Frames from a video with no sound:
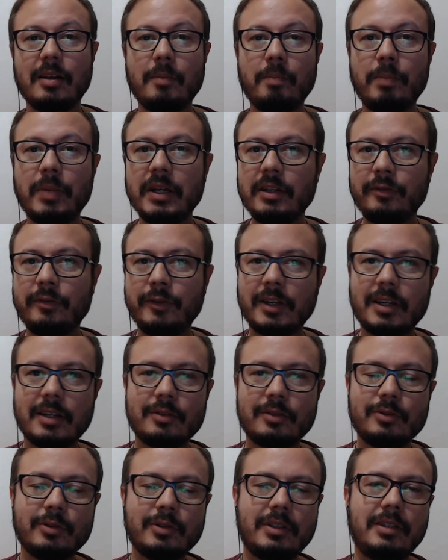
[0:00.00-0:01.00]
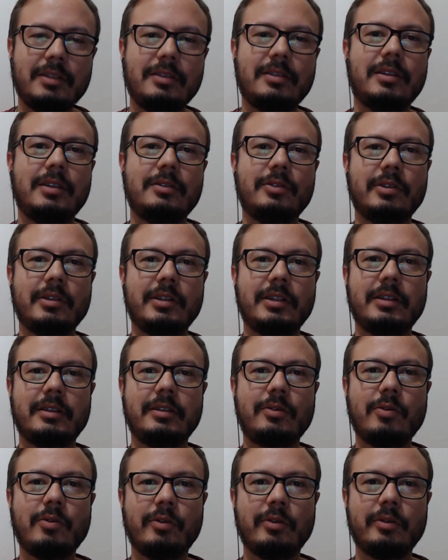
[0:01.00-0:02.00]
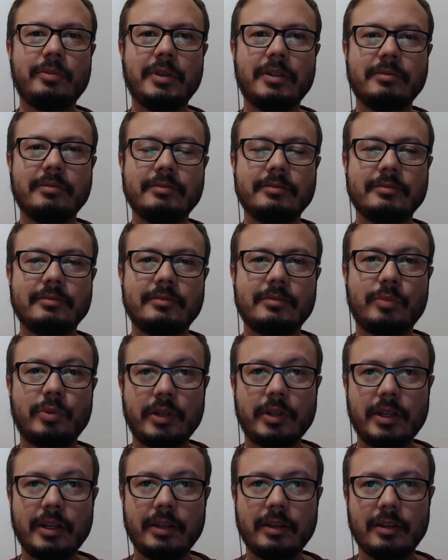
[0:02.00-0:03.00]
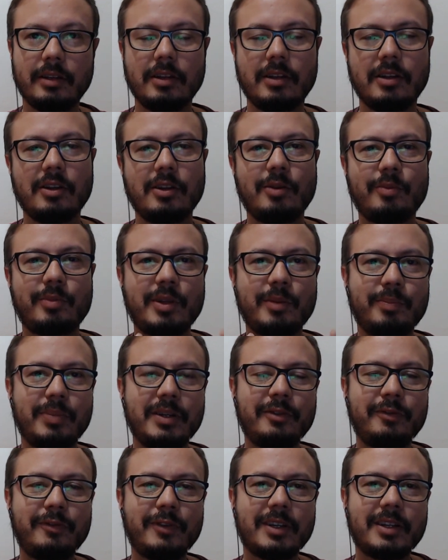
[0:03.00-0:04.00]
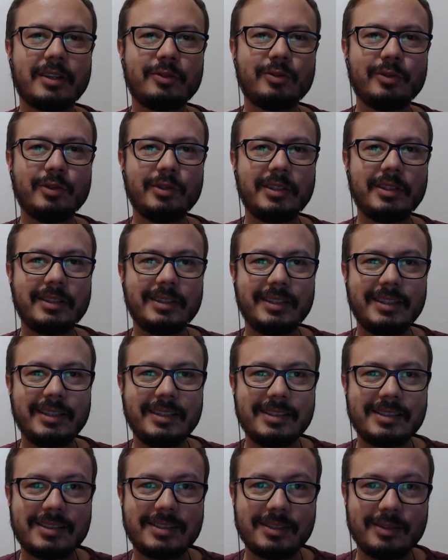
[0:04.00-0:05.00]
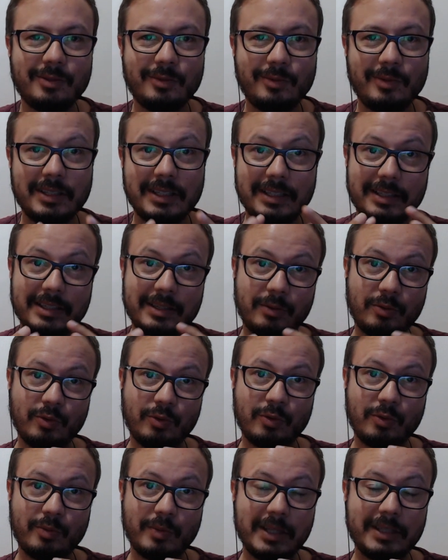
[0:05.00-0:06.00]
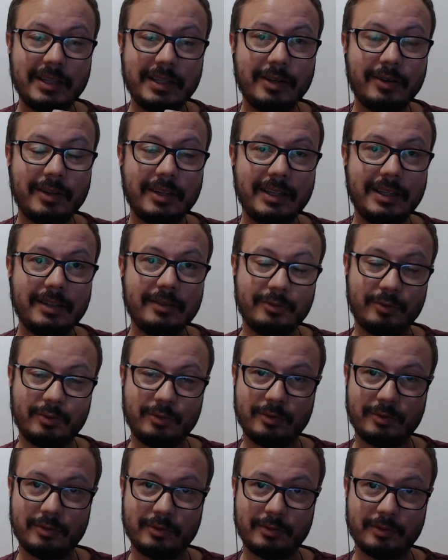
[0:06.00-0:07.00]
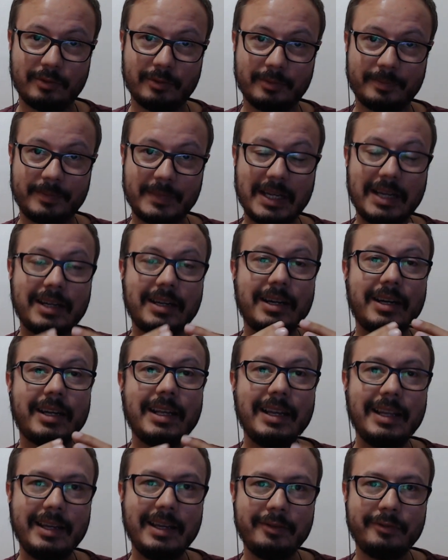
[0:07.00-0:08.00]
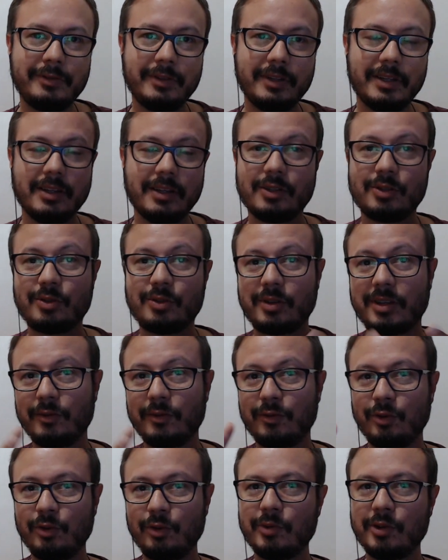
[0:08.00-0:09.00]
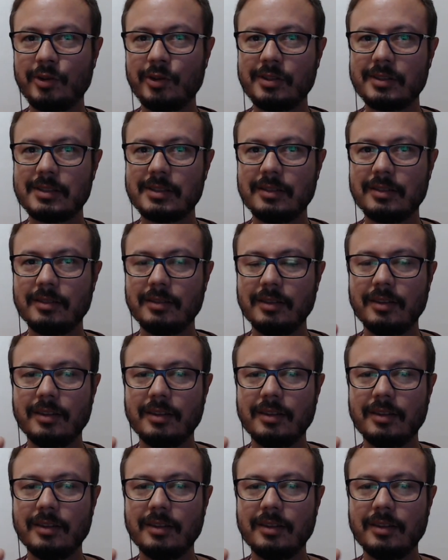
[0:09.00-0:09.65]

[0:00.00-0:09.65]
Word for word: Panificadora adora a Kombi. Por quê? Porque panificadora, eles são o material, o, a carga leve só que é volumosa.